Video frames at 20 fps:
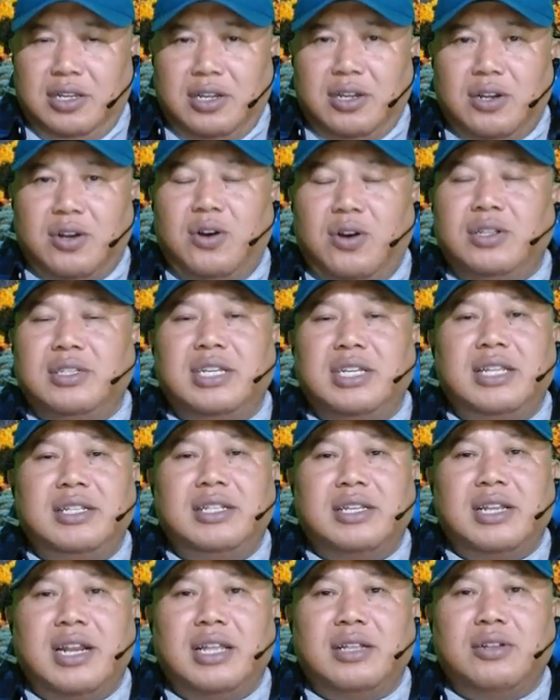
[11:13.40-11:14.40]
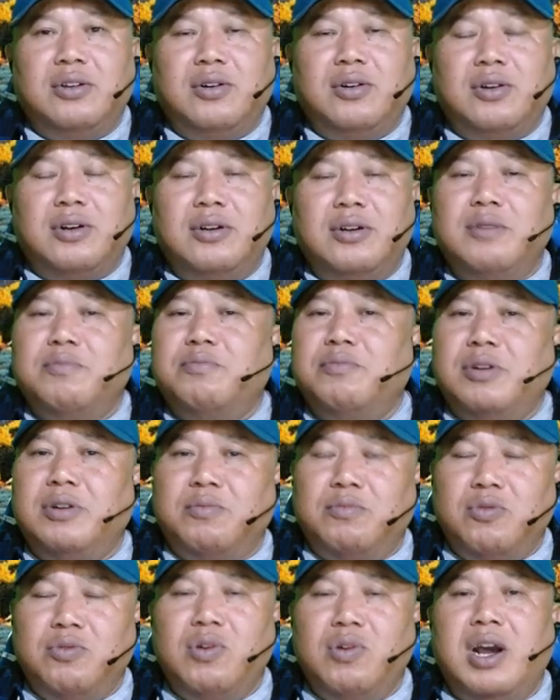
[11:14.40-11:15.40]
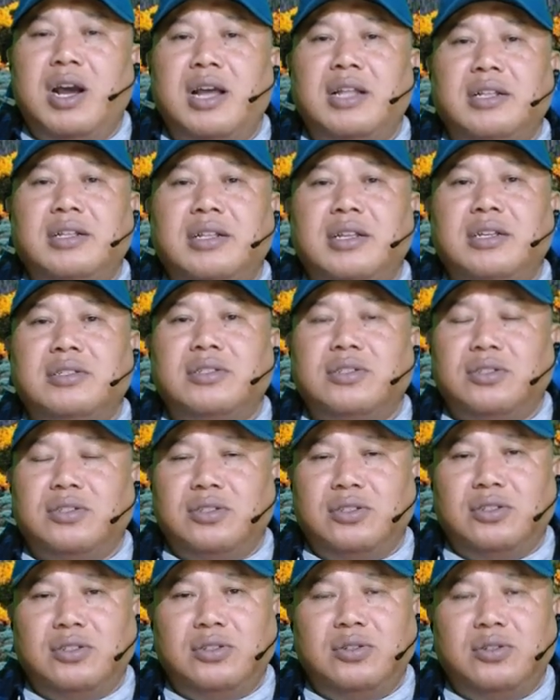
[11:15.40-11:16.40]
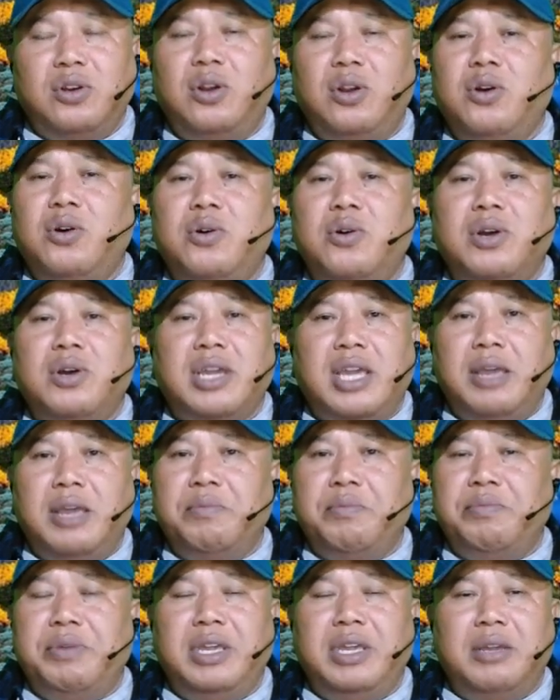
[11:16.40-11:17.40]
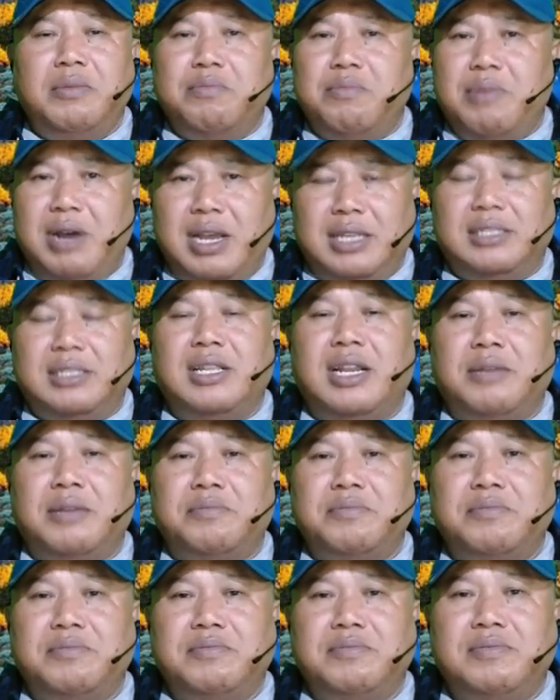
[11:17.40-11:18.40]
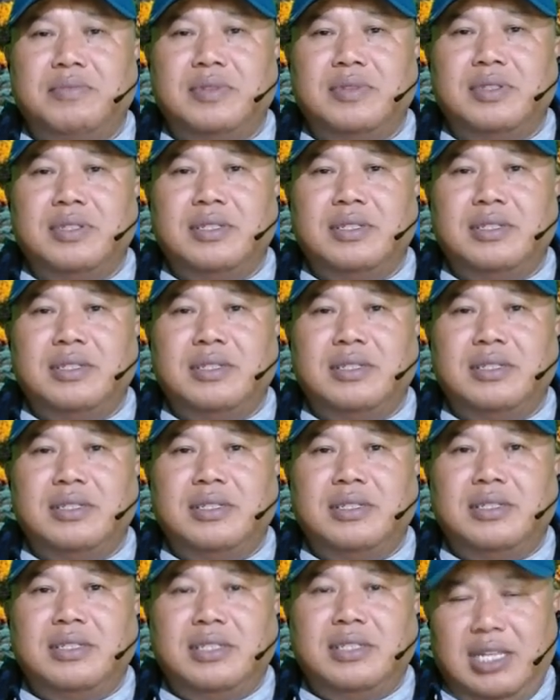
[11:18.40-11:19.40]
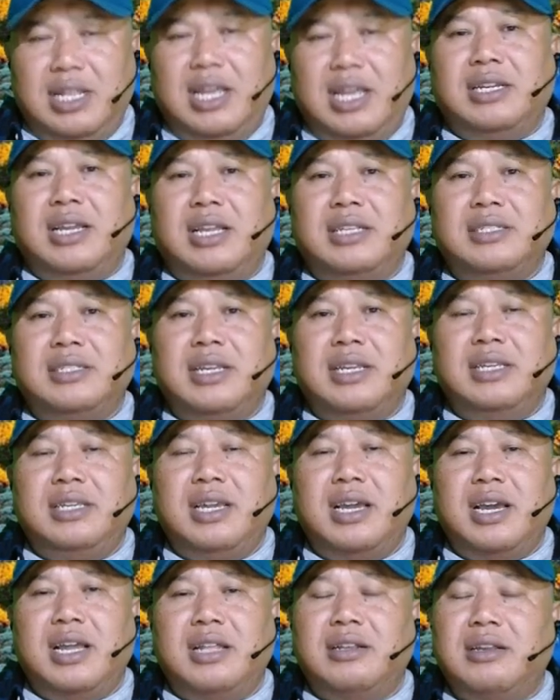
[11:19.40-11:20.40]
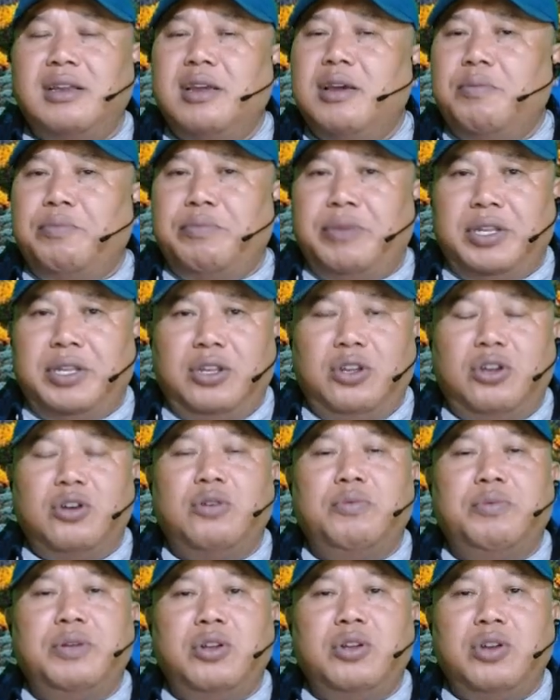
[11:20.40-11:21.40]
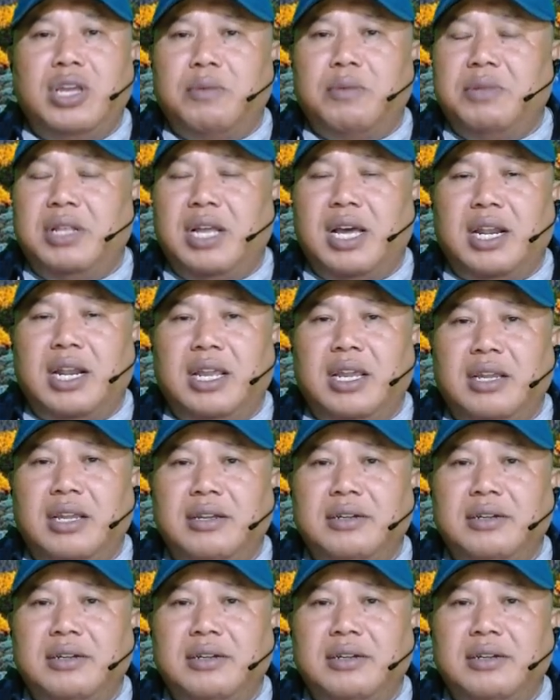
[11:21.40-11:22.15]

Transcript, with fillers: konten kreator membuat solo camping basket. Silahkan sajikan video-video yang menarik